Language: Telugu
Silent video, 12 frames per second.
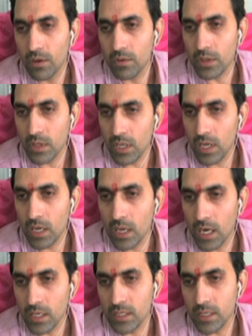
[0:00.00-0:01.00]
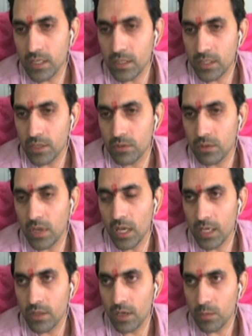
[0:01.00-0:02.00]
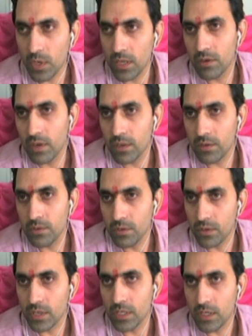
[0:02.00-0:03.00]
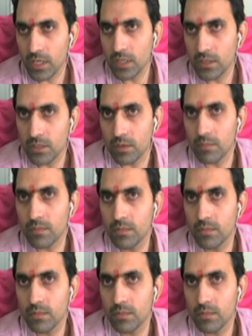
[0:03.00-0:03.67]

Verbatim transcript: కొత్తగా కన్స్ట్రక్షన్ చేస్తున్న ఐదు ఆరు బిల్డింగ్ల వరకు నోటీసులు అయితే ఇచ్చినాం